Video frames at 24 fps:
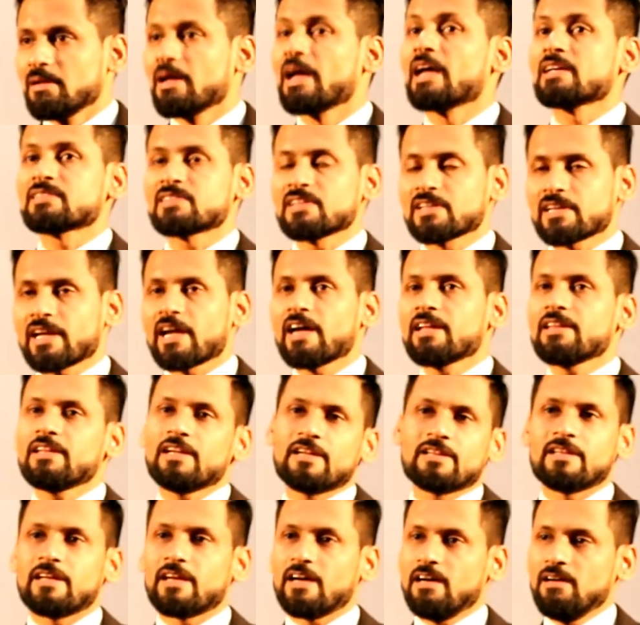ऐसा क्या दे
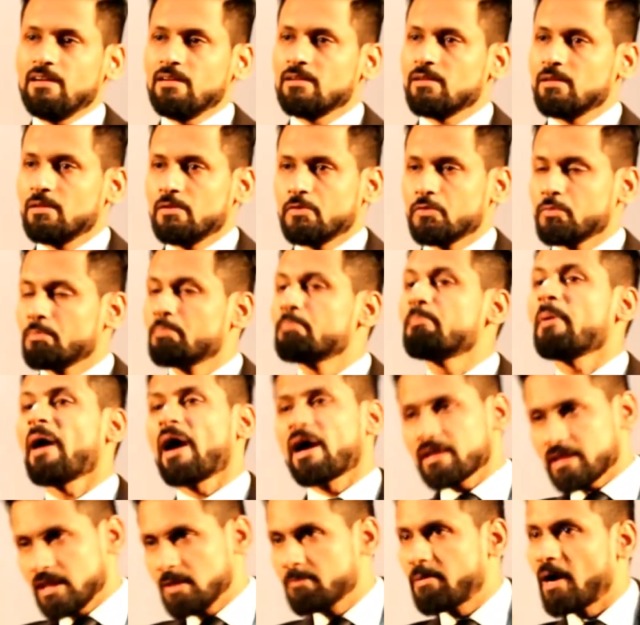दिया
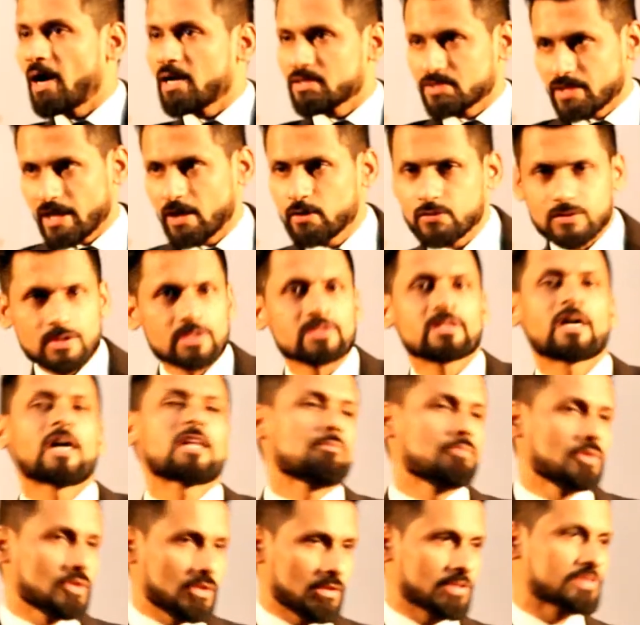प्यार की भाषा है उसके साथ
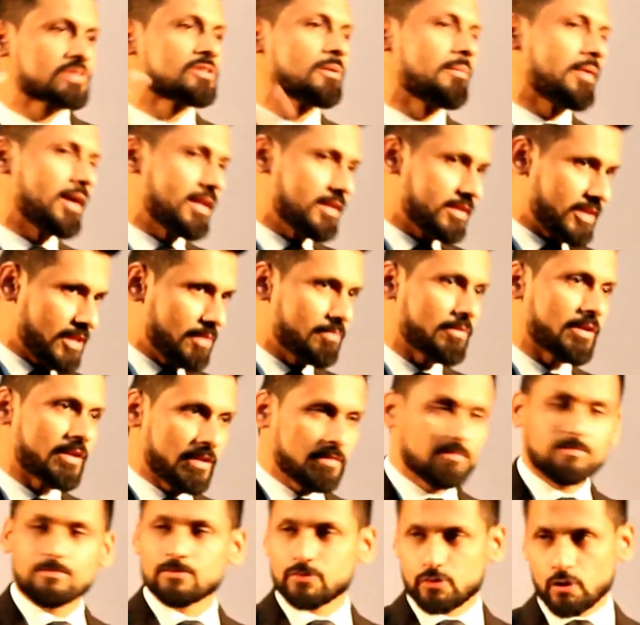में इस्तेमाल की
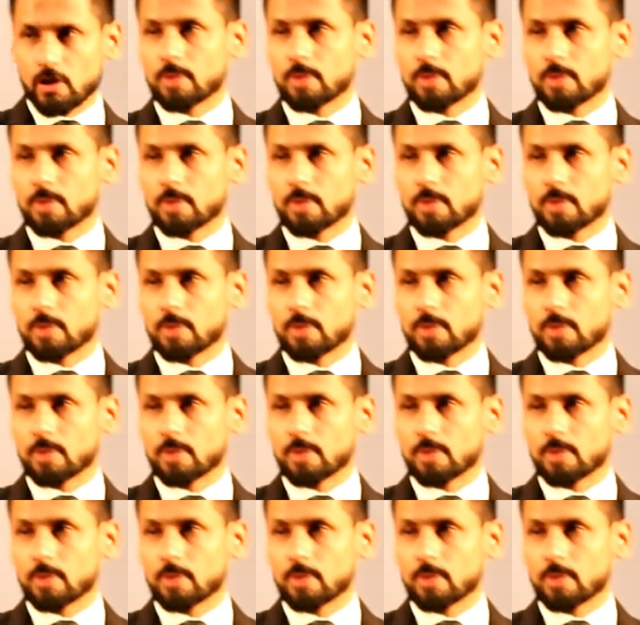मैंने जो